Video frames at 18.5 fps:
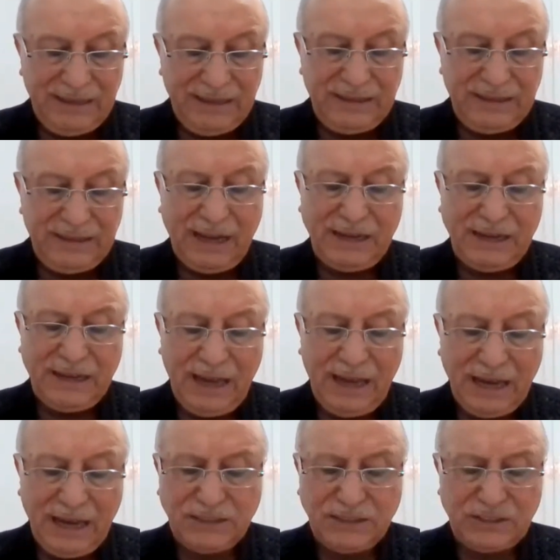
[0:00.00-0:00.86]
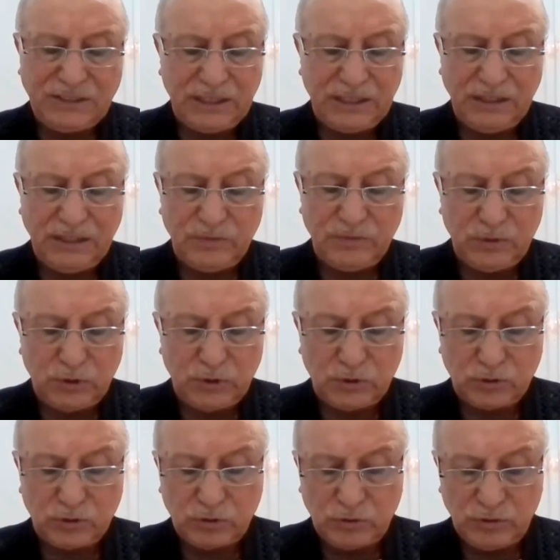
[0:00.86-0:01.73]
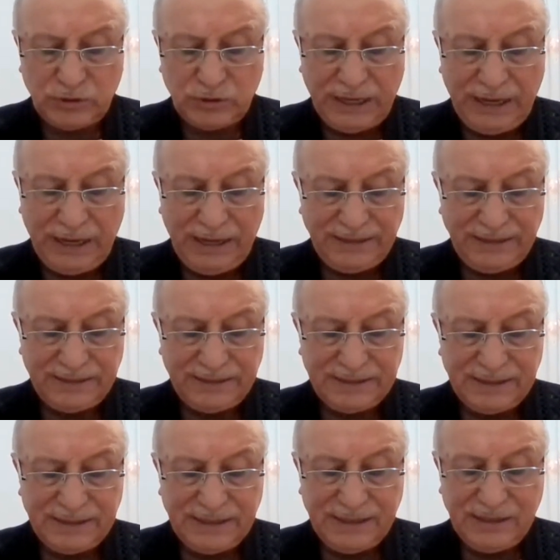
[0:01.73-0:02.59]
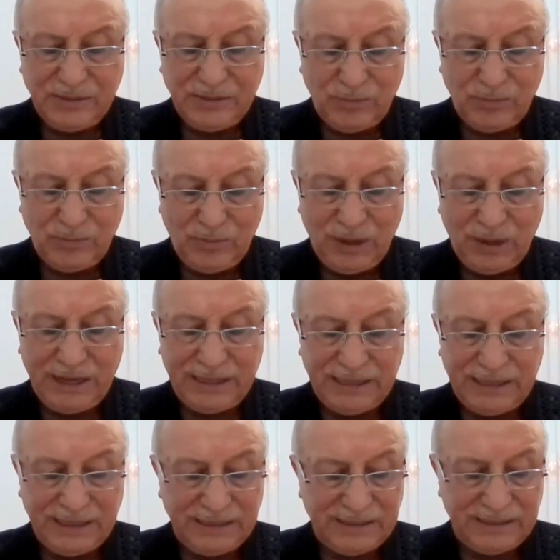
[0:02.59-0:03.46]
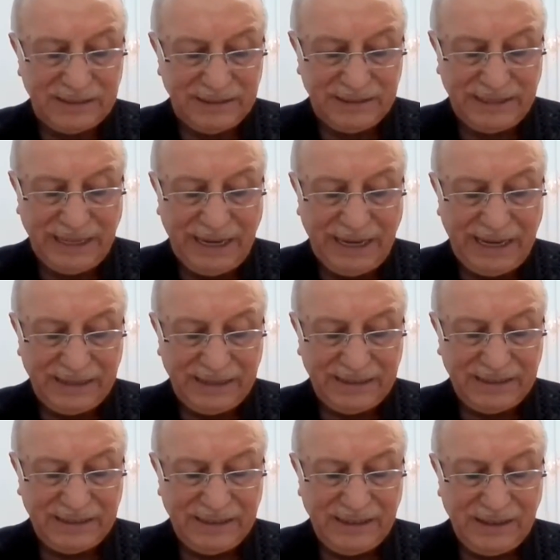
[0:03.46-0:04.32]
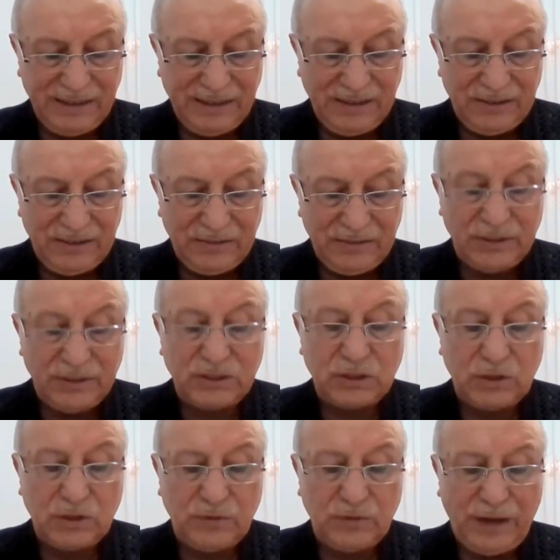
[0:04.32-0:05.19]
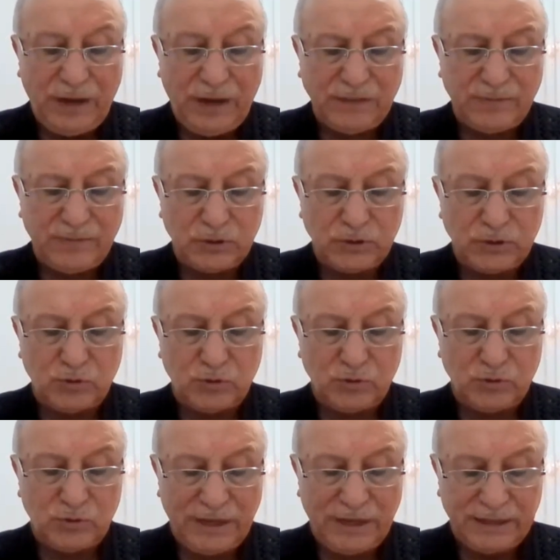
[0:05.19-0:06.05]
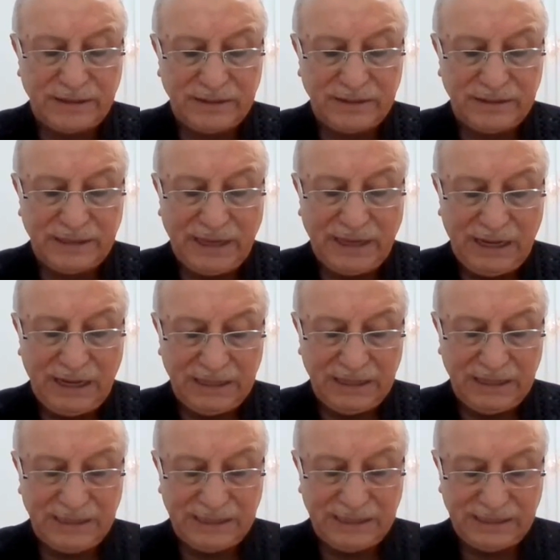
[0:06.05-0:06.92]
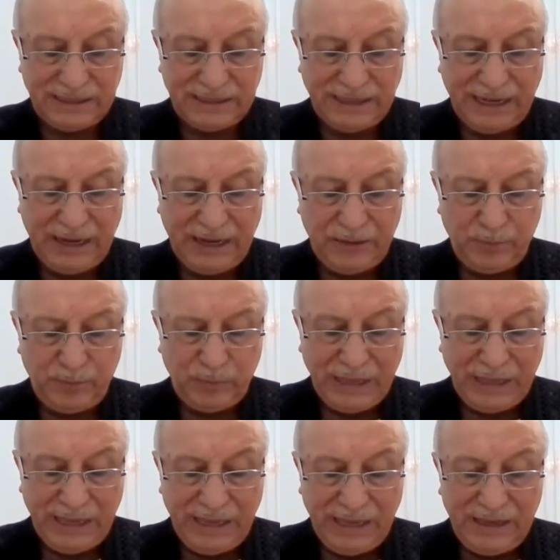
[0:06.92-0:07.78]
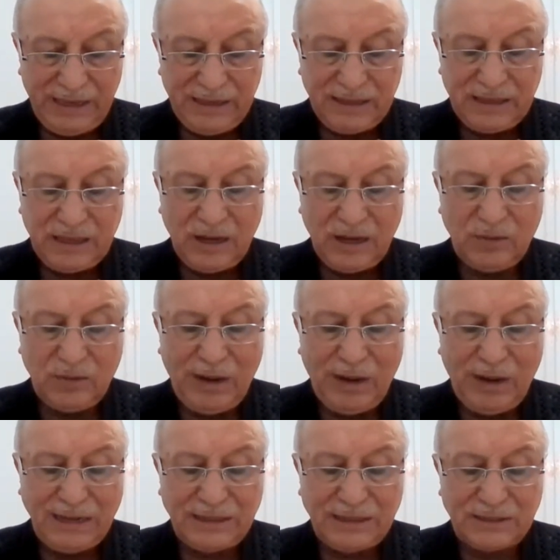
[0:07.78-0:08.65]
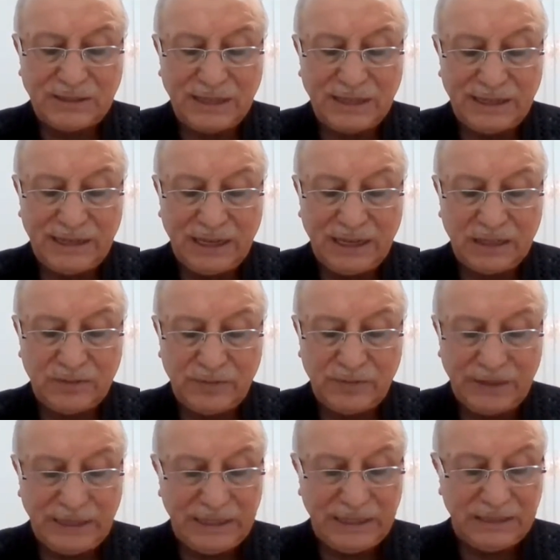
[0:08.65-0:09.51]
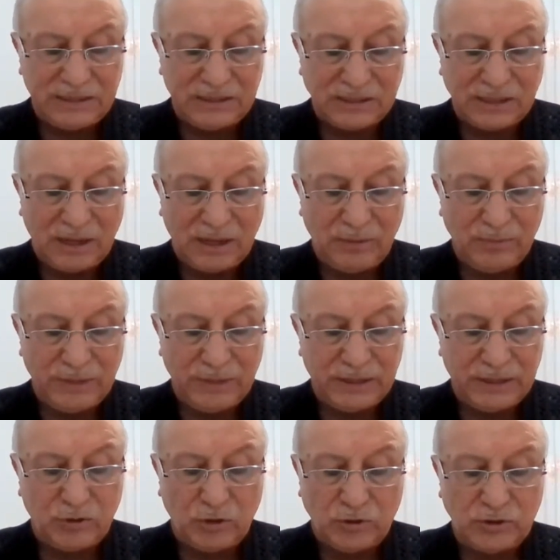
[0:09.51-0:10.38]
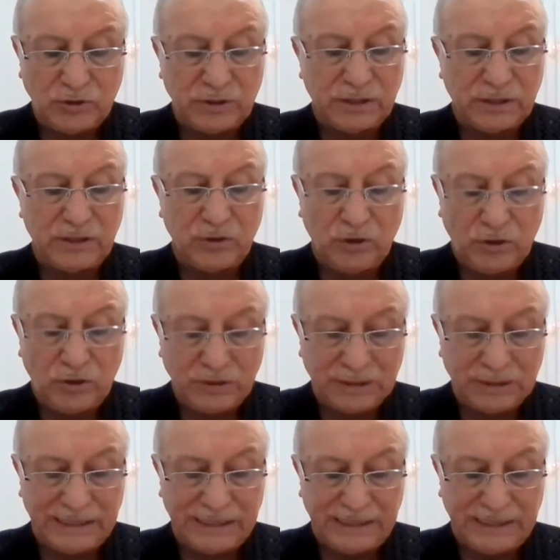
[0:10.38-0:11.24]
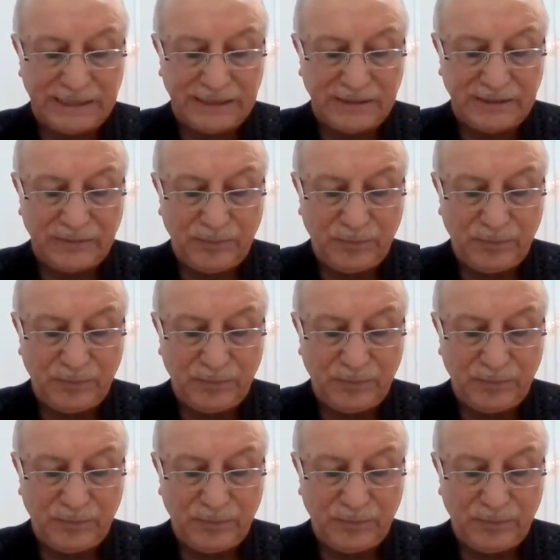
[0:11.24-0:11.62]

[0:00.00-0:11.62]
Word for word: Yani her şeyin vücudunda mahiyetinde ve sıfat ve şunatında hallerinde kemali sanat ve intizamları gösteriyor ki